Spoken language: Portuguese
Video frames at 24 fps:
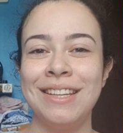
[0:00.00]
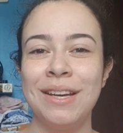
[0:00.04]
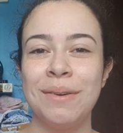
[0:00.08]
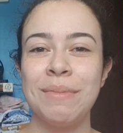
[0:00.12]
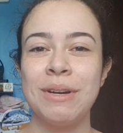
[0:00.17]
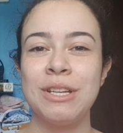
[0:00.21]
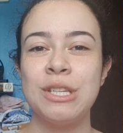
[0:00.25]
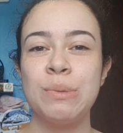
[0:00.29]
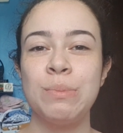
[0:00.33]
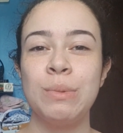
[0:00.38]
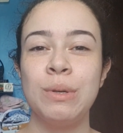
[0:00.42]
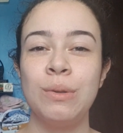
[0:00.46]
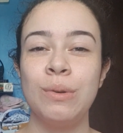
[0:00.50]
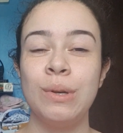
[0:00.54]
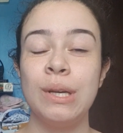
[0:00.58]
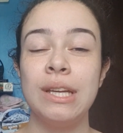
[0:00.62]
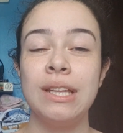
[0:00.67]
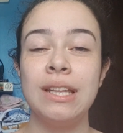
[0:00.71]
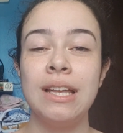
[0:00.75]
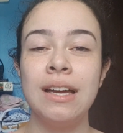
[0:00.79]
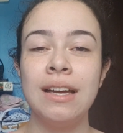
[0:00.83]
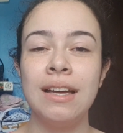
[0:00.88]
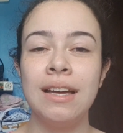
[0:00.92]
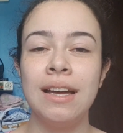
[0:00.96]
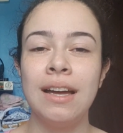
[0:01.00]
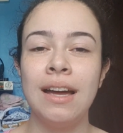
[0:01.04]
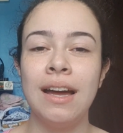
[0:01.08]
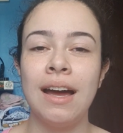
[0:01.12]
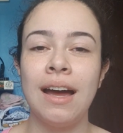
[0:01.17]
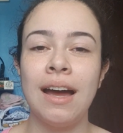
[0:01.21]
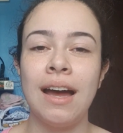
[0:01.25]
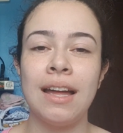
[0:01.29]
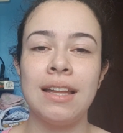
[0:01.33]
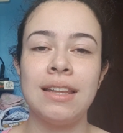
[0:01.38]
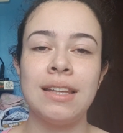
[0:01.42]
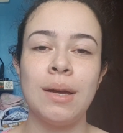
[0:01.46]
deu uma diminuída,
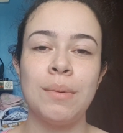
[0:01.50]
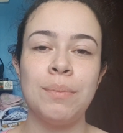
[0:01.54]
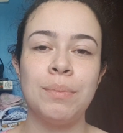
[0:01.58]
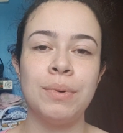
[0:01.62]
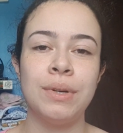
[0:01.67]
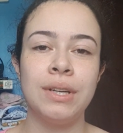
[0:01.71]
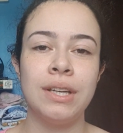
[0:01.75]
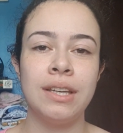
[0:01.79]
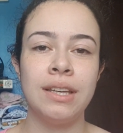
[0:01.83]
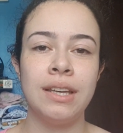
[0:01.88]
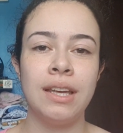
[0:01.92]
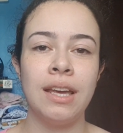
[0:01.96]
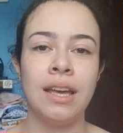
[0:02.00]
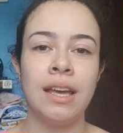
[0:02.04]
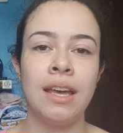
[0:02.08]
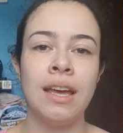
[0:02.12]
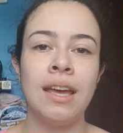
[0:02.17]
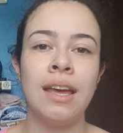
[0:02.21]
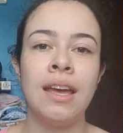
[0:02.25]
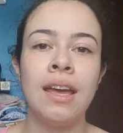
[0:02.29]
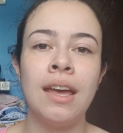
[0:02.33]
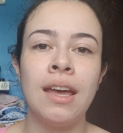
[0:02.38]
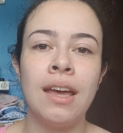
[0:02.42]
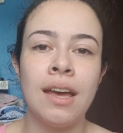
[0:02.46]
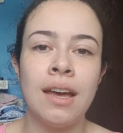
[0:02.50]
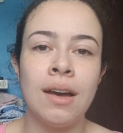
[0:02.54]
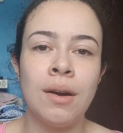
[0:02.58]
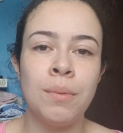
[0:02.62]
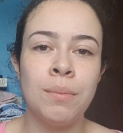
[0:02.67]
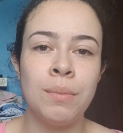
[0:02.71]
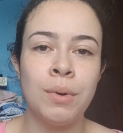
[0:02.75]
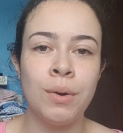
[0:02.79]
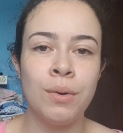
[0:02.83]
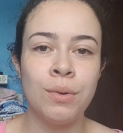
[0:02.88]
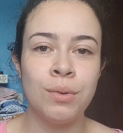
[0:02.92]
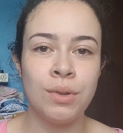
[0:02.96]
até porque o
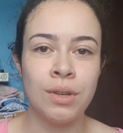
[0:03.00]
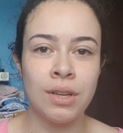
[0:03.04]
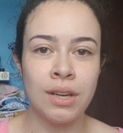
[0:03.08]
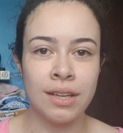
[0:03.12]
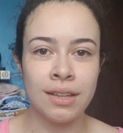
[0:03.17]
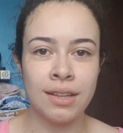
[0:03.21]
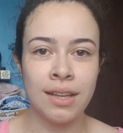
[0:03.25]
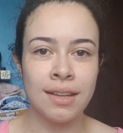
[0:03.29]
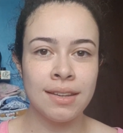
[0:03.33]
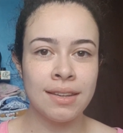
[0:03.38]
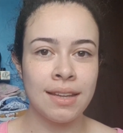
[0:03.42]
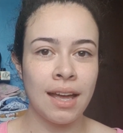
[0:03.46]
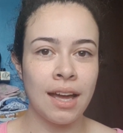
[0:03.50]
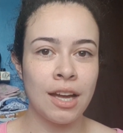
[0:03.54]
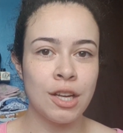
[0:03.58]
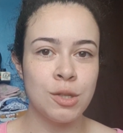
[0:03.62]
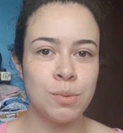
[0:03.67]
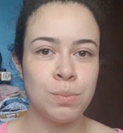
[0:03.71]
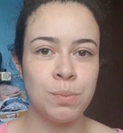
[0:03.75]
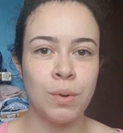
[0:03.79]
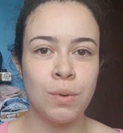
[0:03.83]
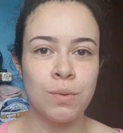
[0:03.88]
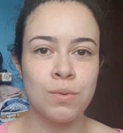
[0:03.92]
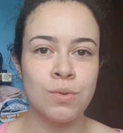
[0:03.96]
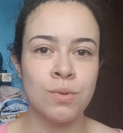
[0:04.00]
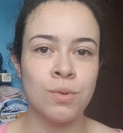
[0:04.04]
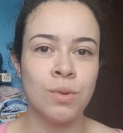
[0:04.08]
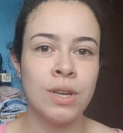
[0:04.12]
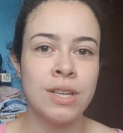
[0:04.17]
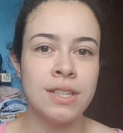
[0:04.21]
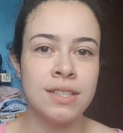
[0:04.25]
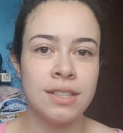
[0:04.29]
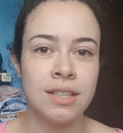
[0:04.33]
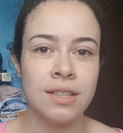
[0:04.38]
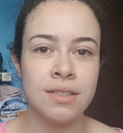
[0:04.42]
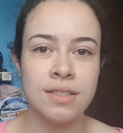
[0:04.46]
meu útero ainda tá, tipo, uns
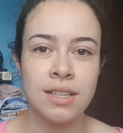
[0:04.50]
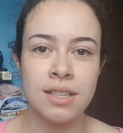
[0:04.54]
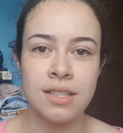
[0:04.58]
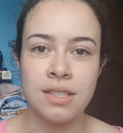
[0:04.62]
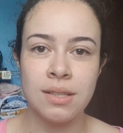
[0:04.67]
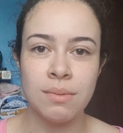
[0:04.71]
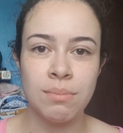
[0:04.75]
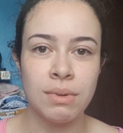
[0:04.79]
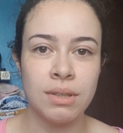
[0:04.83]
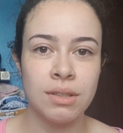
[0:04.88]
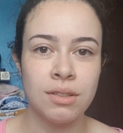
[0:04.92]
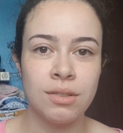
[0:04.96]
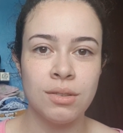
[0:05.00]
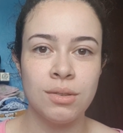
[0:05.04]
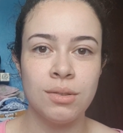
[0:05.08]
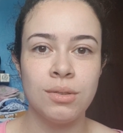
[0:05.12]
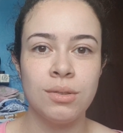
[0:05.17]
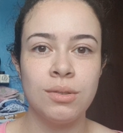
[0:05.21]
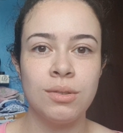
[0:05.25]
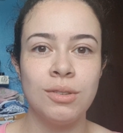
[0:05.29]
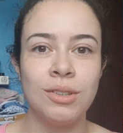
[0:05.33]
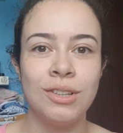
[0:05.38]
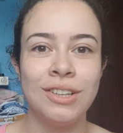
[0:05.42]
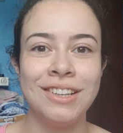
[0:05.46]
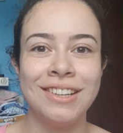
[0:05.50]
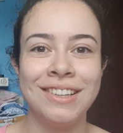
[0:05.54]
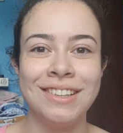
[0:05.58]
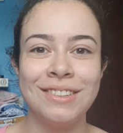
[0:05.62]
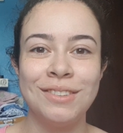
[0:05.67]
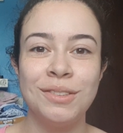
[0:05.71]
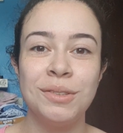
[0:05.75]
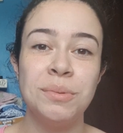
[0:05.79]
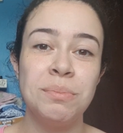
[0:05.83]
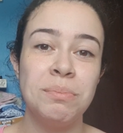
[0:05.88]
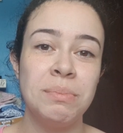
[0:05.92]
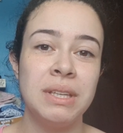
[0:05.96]
dois dedos acima do,
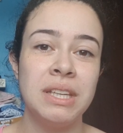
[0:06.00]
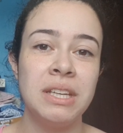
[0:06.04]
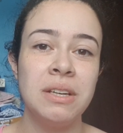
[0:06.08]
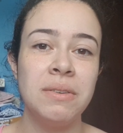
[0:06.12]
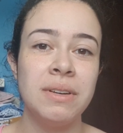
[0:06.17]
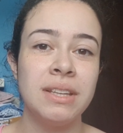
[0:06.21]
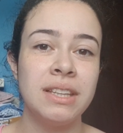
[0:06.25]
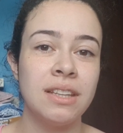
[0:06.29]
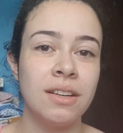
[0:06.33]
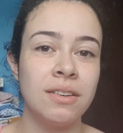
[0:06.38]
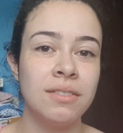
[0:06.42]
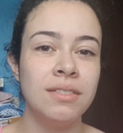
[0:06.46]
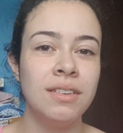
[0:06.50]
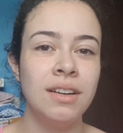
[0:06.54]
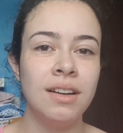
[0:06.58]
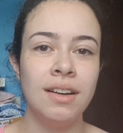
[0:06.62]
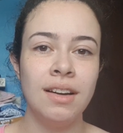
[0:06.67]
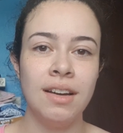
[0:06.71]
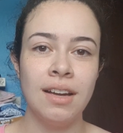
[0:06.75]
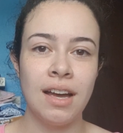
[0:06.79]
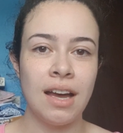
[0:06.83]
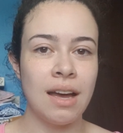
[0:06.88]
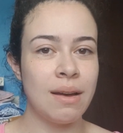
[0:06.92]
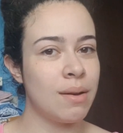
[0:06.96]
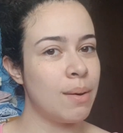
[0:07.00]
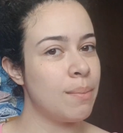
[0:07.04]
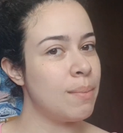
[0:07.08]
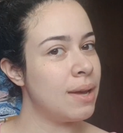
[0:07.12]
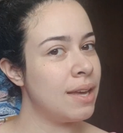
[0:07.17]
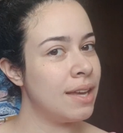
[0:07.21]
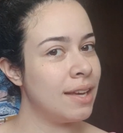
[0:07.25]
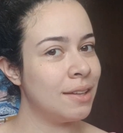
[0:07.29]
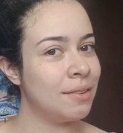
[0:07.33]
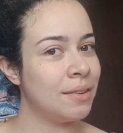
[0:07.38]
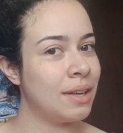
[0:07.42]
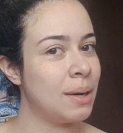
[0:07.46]
do umbigo, então a
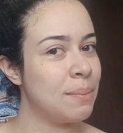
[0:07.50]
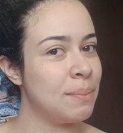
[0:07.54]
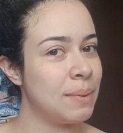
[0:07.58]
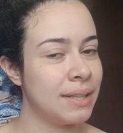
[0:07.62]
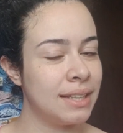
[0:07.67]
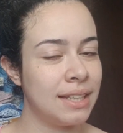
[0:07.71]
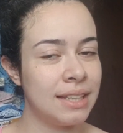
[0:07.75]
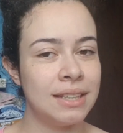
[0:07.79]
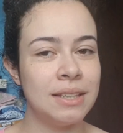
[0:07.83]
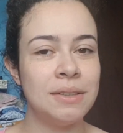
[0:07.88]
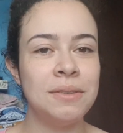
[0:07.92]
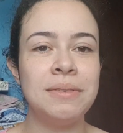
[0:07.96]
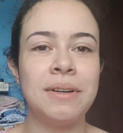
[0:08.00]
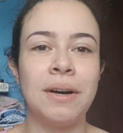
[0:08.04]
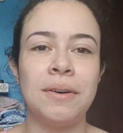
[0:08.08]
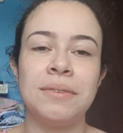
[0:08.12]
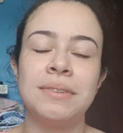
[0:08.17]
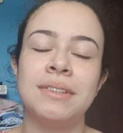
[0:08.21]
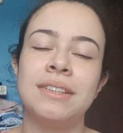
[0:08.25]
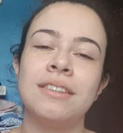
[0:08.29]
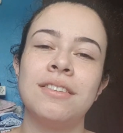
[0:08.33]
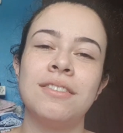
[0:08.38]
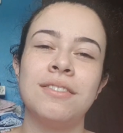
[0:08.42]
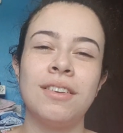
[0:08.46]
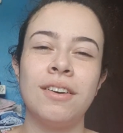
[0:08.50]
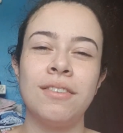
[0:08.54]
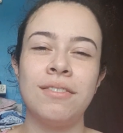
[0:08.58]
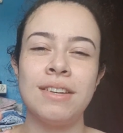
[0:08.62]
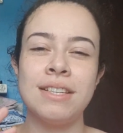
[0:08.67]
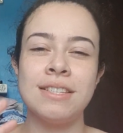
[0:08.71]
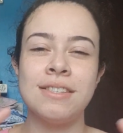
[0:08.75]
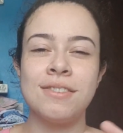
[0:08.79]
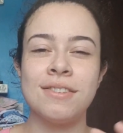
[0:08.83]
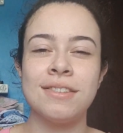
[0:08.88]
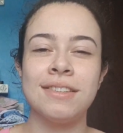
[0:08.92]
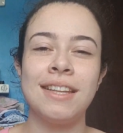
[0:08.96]
barriga não era pra estar tá tão alta. Então
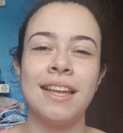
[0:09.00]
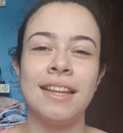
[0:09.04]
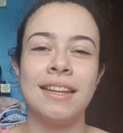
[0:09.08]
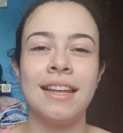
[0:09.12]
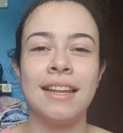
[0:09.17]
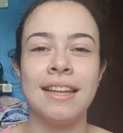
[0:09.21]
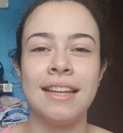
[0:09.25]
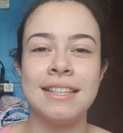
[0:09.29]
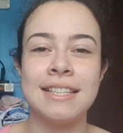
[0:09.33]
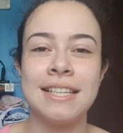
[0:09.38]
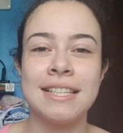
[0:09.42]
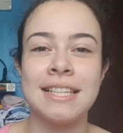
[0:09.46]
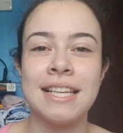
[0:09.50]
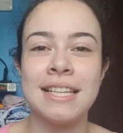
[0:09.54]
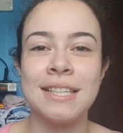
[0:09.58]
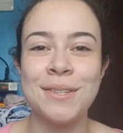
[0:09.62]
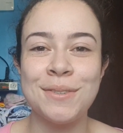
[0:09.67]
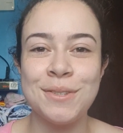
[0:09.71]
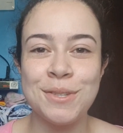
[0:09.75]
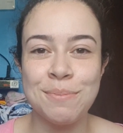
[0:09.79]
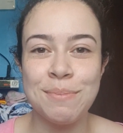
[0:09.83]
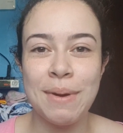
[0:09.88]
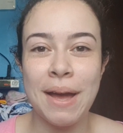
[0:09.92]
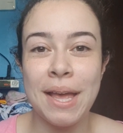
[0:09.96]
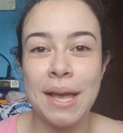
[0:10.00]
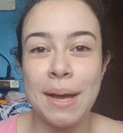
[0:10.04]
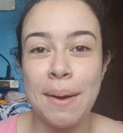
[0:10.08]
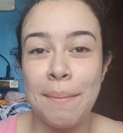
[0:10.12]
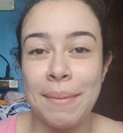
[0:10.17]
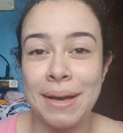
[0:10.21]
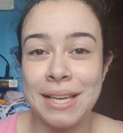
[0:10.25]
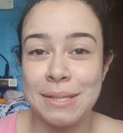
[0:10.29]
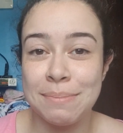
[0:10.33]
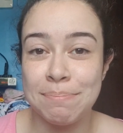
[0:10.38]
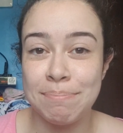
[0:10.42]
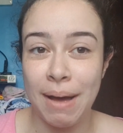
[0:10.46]
talvez isso tenha dado a sensação de barriga
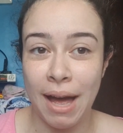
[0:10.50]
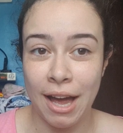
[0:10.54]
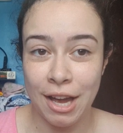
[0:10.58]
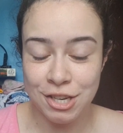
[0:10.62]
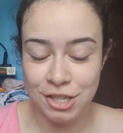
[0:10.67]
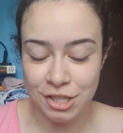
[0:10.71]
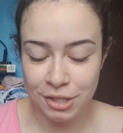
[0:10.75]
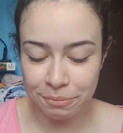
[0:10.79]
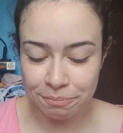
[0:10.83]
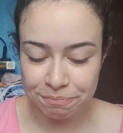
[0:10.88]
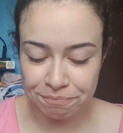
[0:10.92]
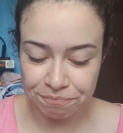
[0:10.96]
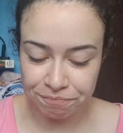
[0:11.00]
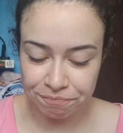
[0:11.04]
mais baixa.